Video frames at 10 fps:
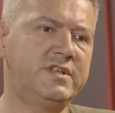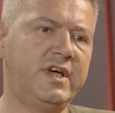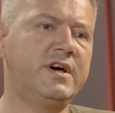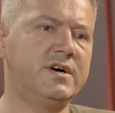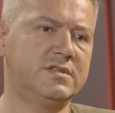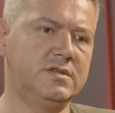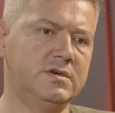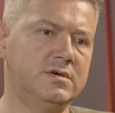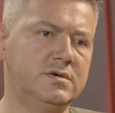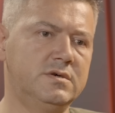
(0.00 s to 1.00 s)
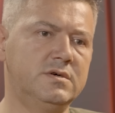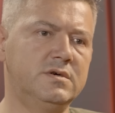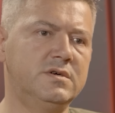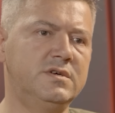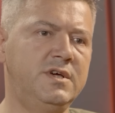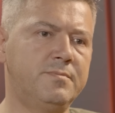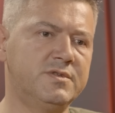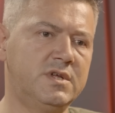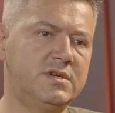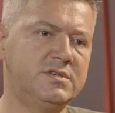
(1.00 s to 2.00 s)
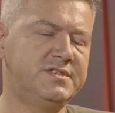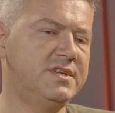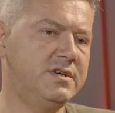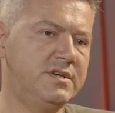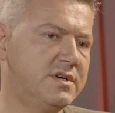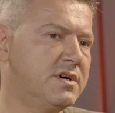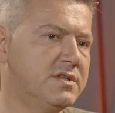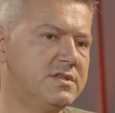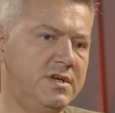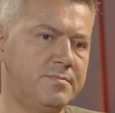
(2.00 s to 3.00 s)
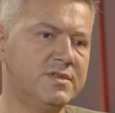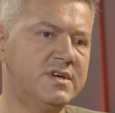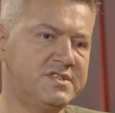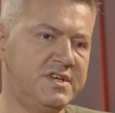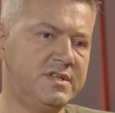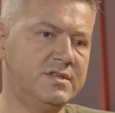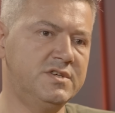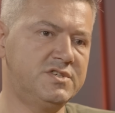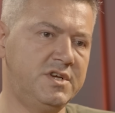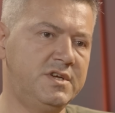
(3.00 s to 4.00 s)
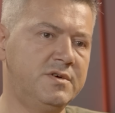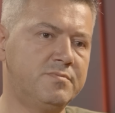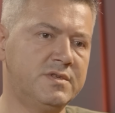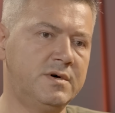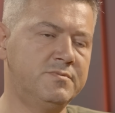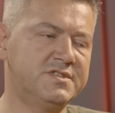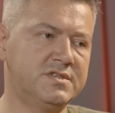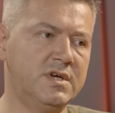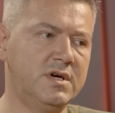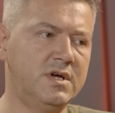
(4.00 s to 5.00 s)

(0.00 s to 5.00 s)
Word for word: tek katlı e, yapılar işte iki katlı yapılar şeklinde şehir yapılanması da.